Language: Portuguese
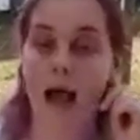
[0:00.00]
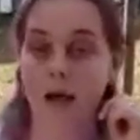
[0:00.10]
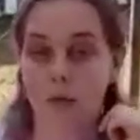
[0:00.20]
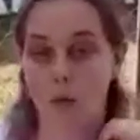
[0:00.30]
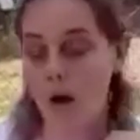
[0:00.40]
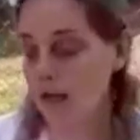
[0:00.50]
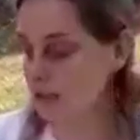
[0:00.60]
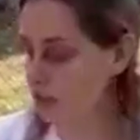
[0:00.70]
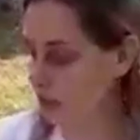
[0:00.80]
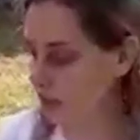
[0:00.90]
Agora a
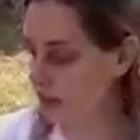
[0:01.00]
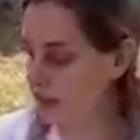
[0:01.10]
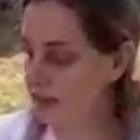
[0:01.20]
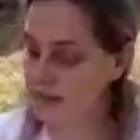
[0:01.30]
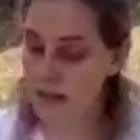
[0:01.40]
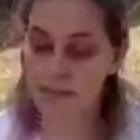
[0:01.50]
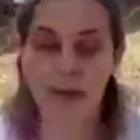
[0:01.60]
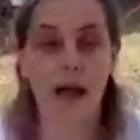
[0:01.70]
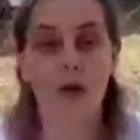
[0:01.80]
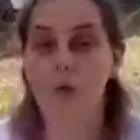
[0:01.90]
tia vai tentar
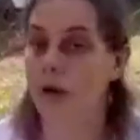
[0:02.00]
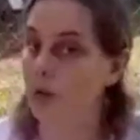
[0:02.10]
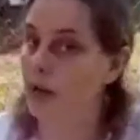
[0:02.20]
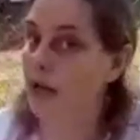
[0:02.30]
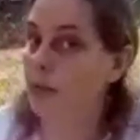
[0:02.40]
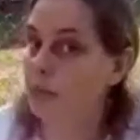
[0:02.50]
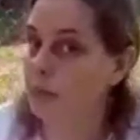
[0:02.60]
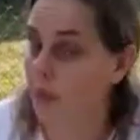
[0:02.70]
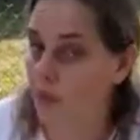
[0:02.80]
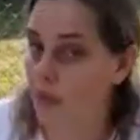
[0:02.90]
pegar com uma colher um
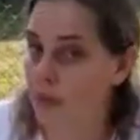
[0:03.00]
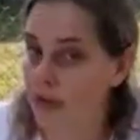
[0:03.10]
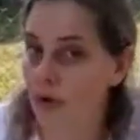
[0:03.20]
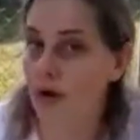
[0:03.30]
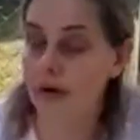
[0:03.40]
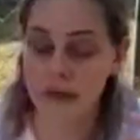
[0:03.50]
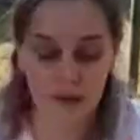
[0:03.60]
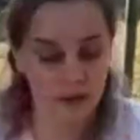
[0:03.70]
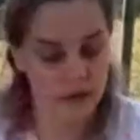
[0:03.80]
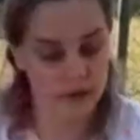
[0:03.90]
pouco menor,
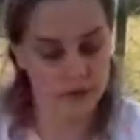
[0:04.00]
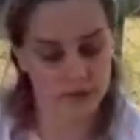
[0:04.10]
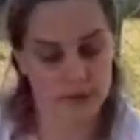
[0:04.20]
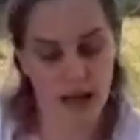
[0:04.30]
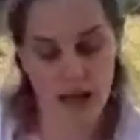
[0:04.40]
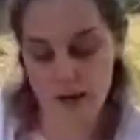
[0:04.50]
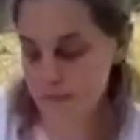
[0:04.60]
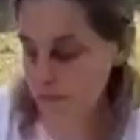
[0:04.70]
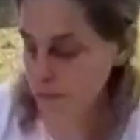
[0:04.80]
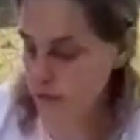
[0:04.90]
tá?
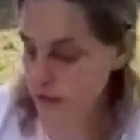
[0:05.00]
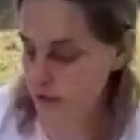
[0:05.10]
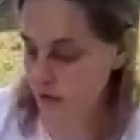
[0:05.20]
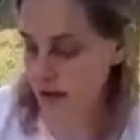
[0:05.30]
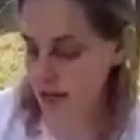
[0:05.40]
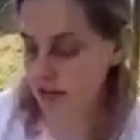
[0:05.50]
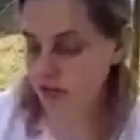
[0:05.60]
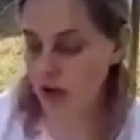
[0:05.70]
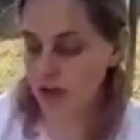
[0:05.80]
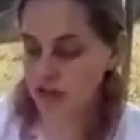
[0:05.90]
Olha
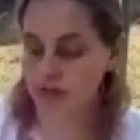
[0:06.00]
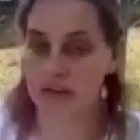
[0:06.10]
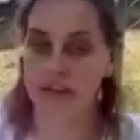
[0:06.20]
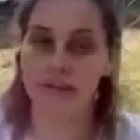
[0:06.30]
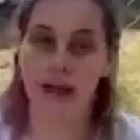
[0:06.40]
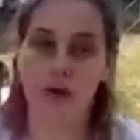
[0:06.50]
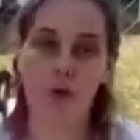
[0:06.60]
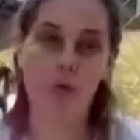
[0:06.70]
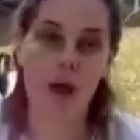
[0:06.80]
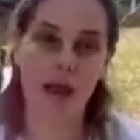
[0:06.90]
só, a tia vai tentar
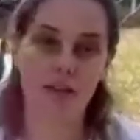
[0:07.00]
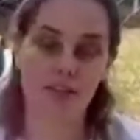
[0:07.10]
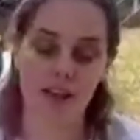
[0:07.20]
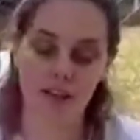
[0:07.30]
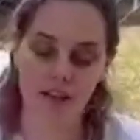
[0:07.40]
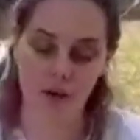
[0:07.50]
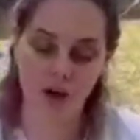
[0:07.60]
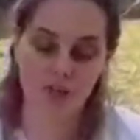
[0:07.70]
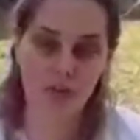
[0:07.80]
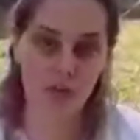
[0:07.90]
com esta aqui,
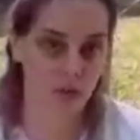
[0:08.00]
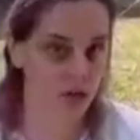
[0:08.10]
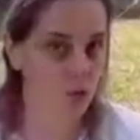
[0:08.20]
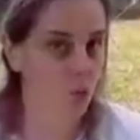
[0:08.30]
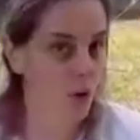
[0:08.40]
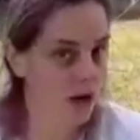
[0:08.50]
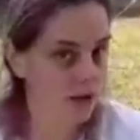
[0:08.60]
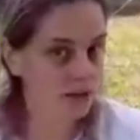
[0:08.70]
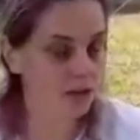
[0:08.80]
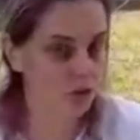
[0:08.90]
ó. Vamos ver
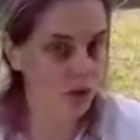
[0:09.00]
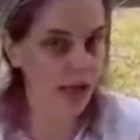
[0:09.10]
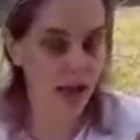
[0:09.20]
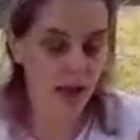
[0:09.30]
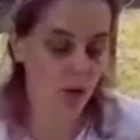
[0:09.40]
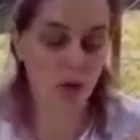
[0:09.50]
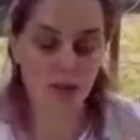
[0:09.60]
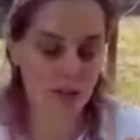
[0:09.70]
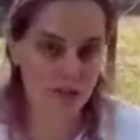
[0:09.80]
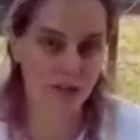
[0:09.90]
quantas colher,
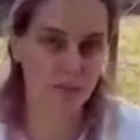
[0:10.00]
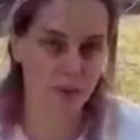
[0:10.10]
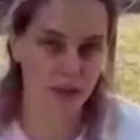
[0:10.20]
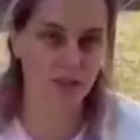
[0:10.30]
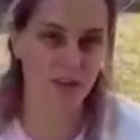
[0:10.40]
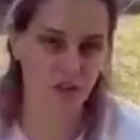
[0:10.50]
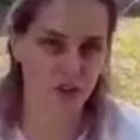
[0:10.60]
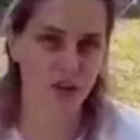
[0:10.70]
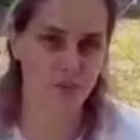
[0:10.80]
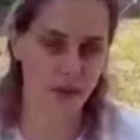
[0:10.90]
quantas tampinhas a tia
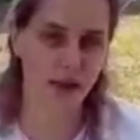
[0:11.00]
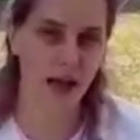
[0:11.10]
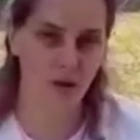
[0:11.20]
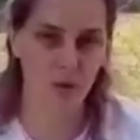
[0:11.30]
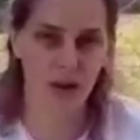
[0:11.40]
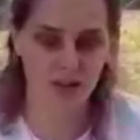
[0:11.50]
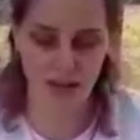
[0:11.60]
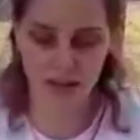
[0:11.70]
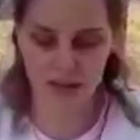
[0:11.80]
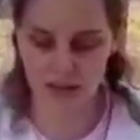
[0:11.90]
vai pegar com
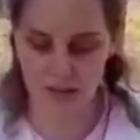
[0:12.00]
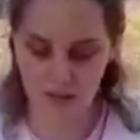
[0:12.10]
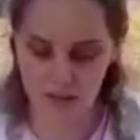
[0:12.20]
esta aqui.